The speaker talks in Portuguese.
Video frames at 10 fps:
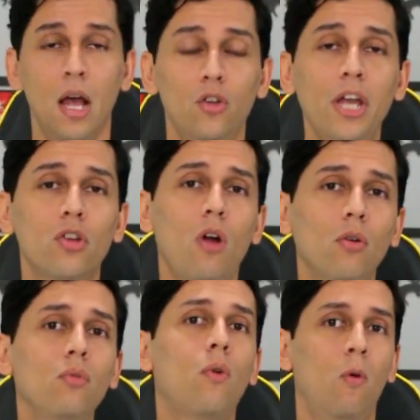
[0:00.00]
Gente, logo
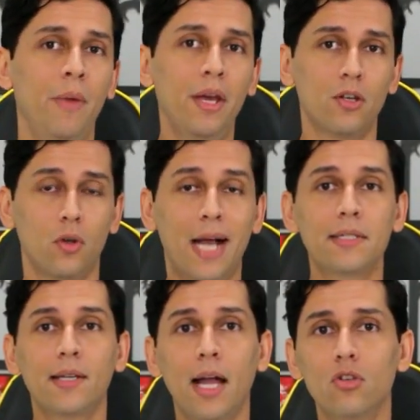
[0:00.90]
no começo, as
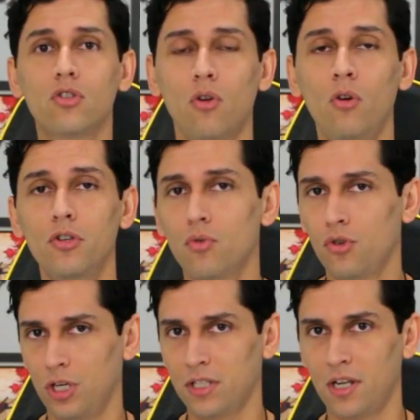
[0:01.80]
traduções dos
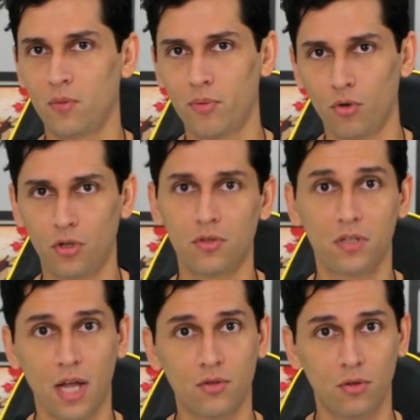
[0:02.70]
Dias das Bruxas dos
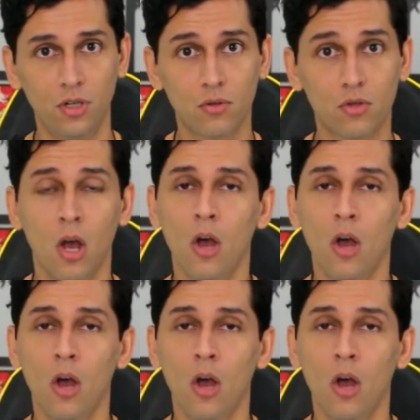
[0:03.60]
Estados Unidos